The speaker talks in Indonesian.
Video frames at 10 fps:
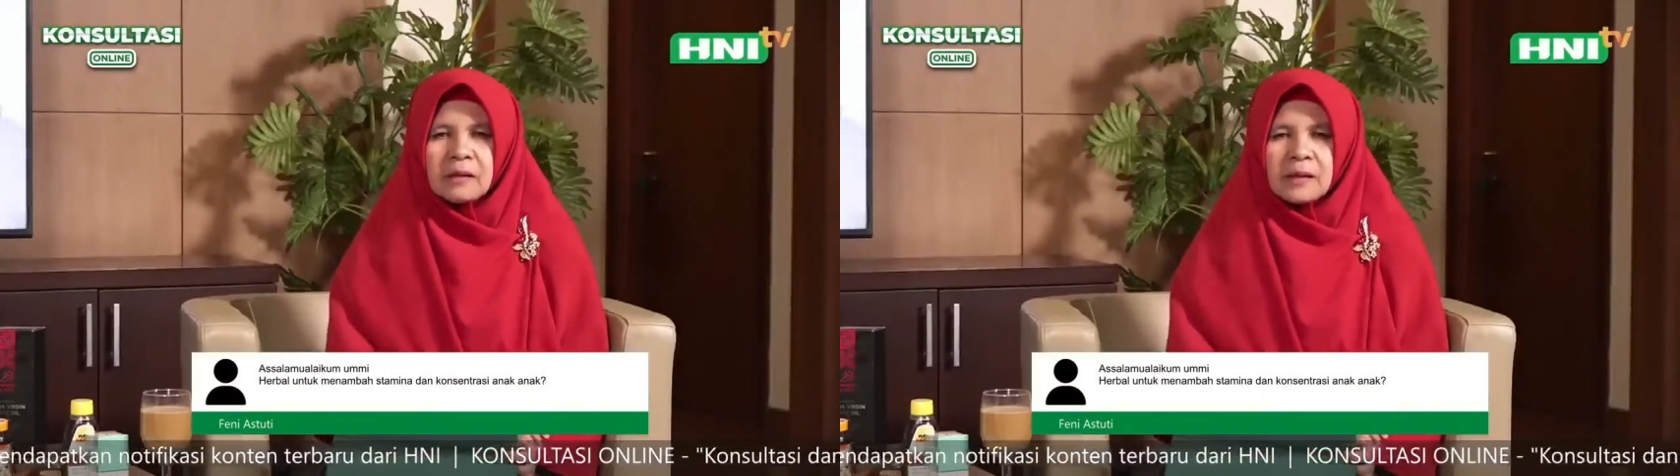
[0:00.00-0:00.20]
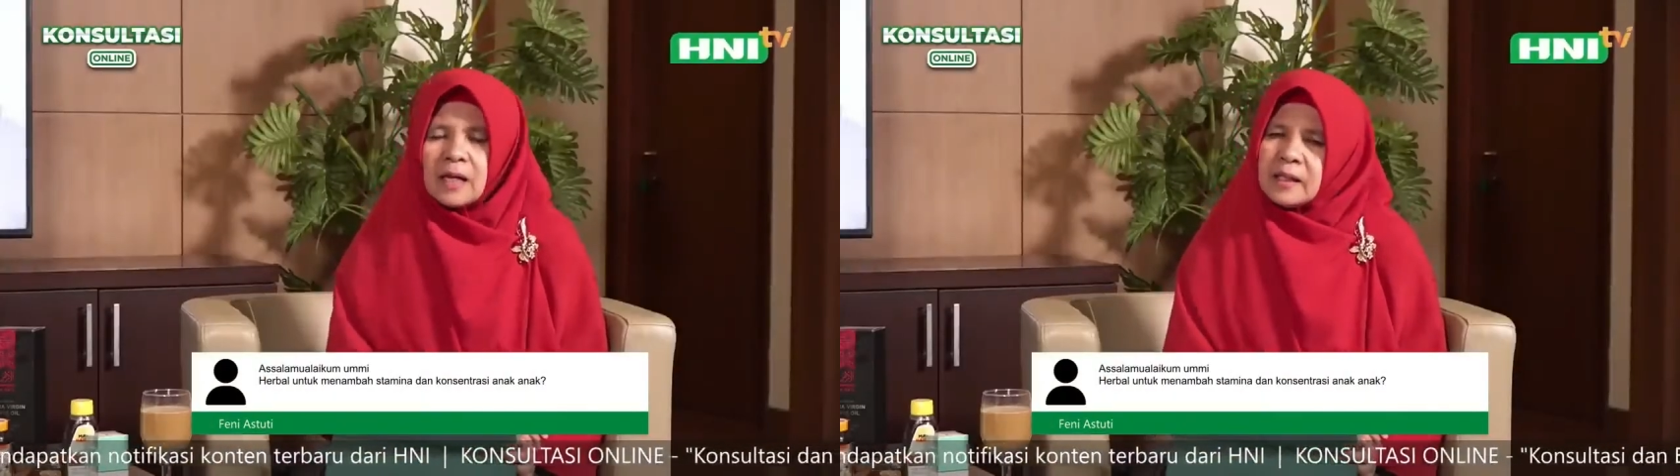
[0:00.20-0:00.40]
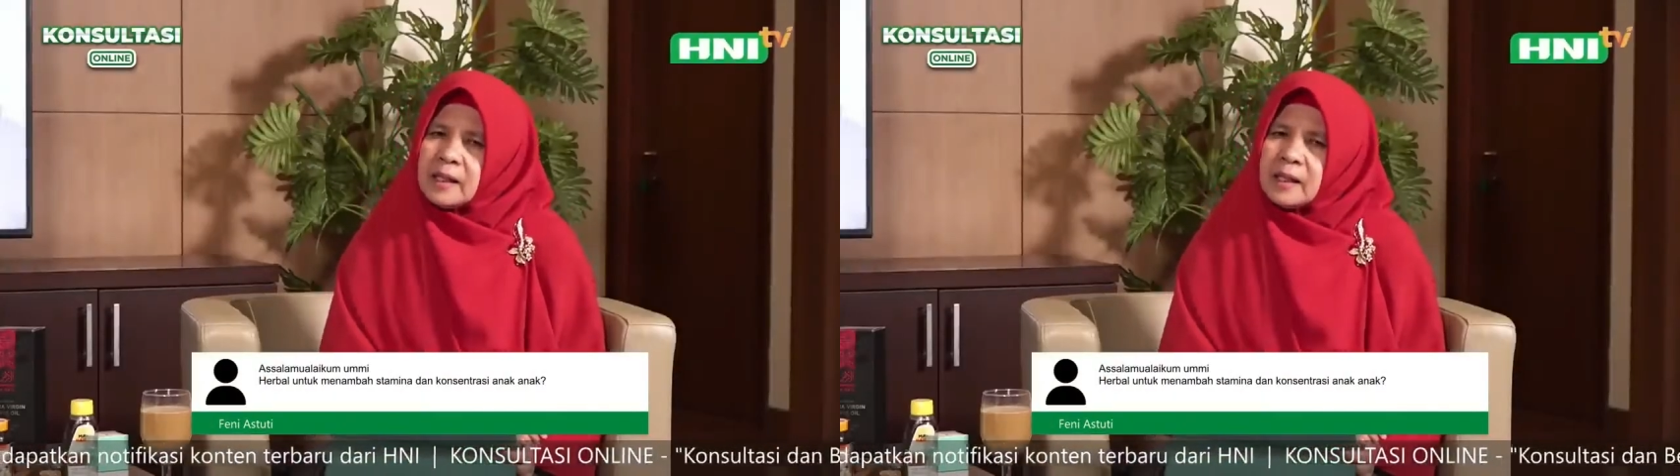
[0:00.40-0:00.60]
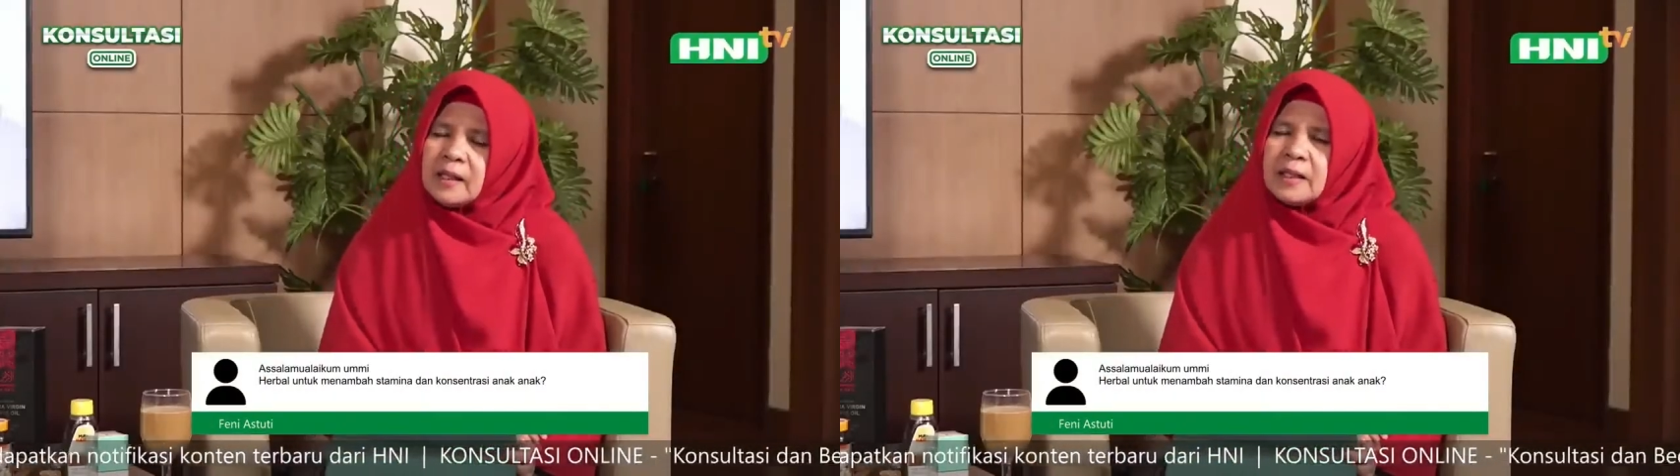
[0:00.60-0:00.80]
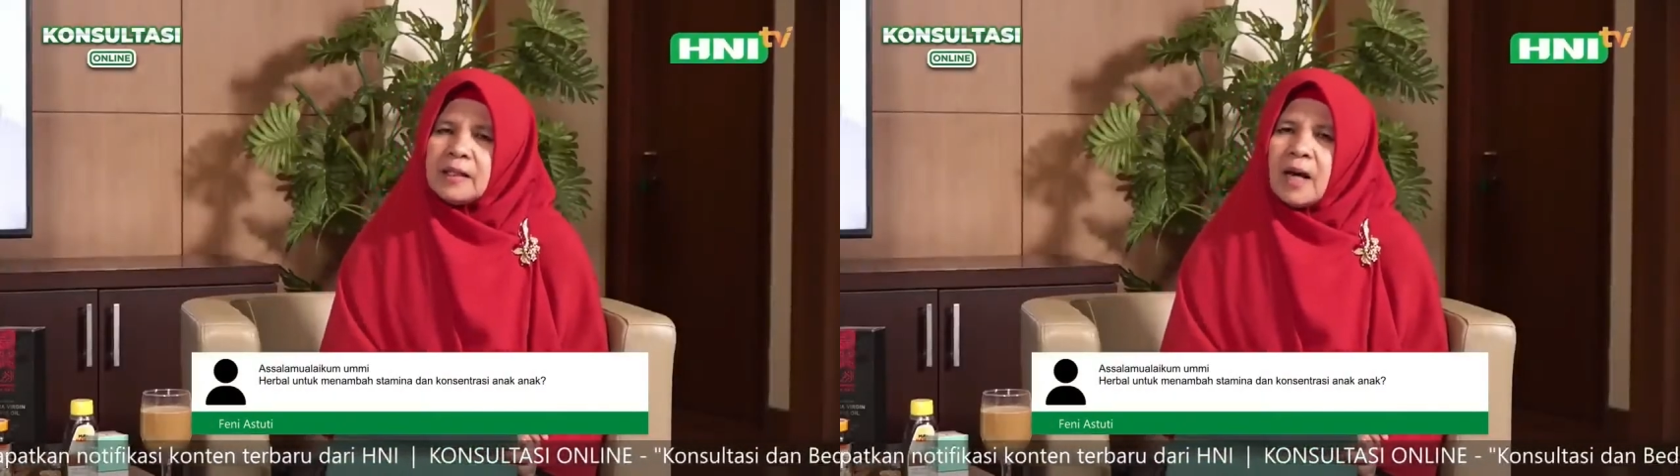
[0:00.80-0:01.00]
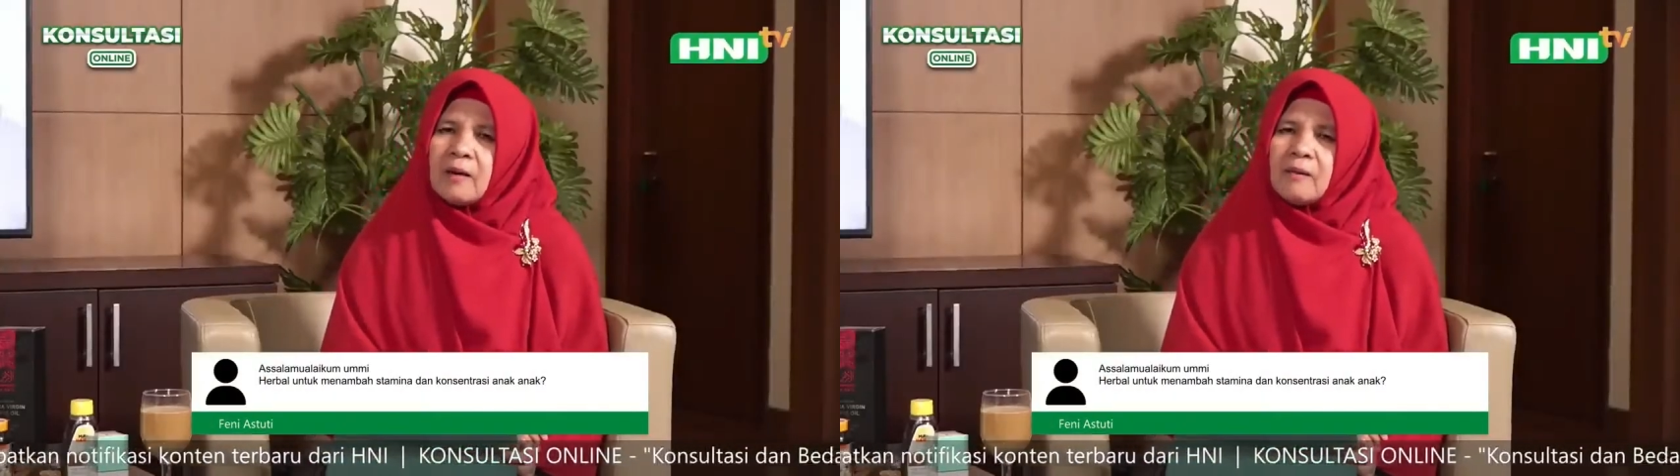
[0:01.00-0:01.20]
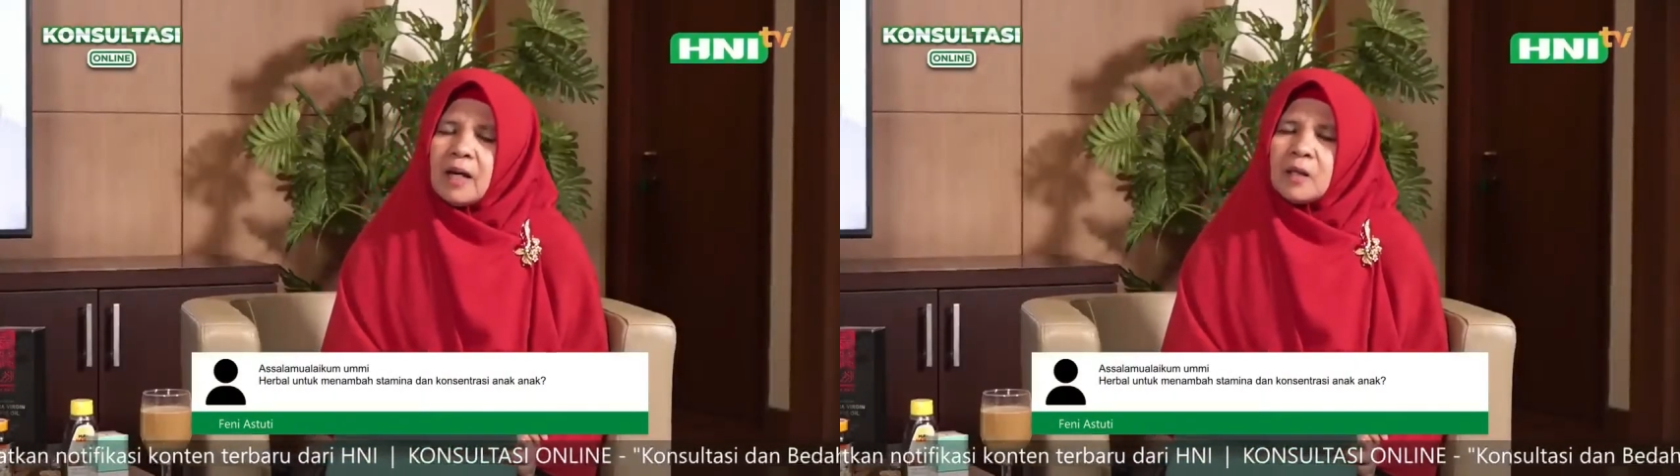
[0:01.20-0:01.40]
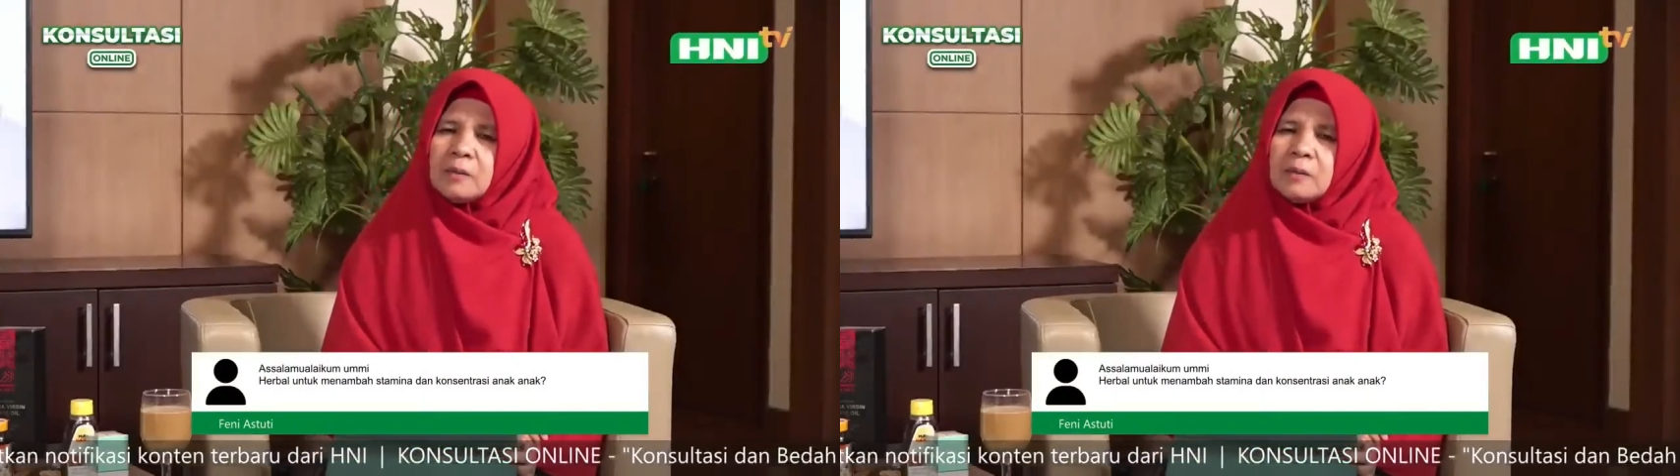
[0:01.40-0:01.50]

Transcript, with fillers: Tadi di awal